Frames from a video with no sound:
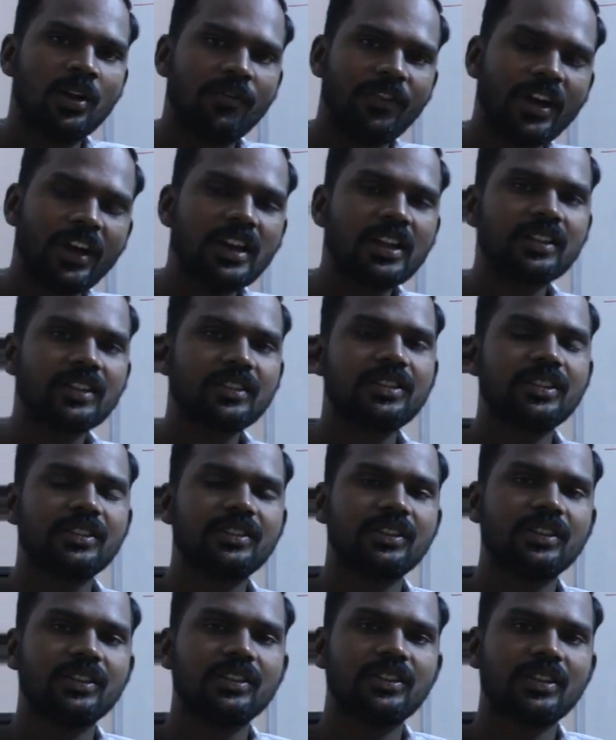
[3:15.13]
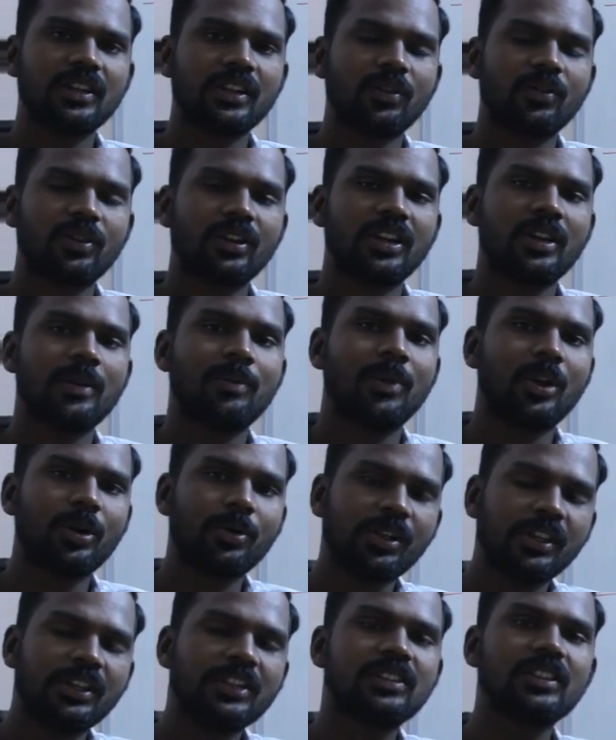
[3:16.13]
ஃபைனல் ஸ்டேஜ் ரீச் ஆன உடனே
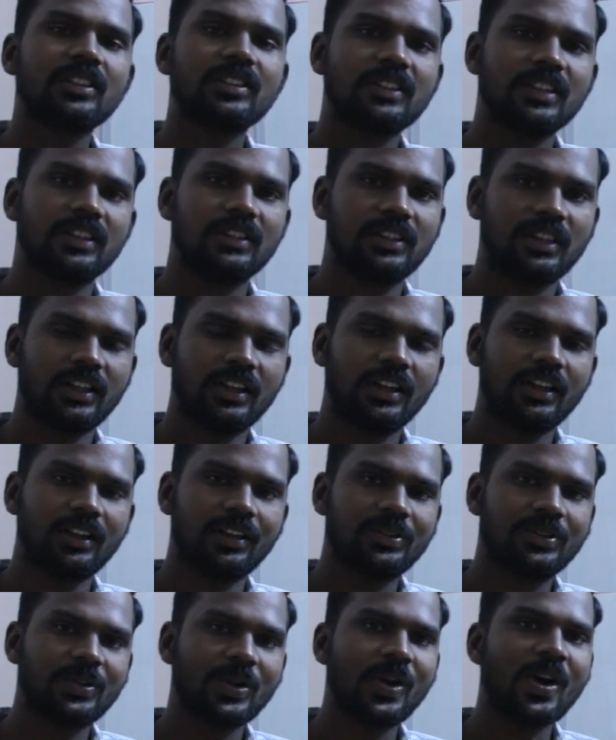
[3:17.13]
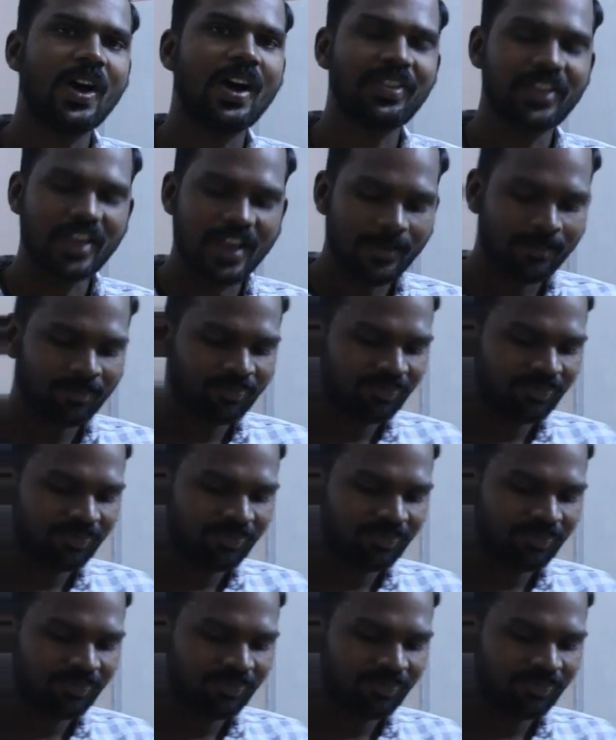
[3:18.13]
மறுபடியும் இனிஷியல் ஸ்டேஜில் என்ன இருந்துச்சோ அதே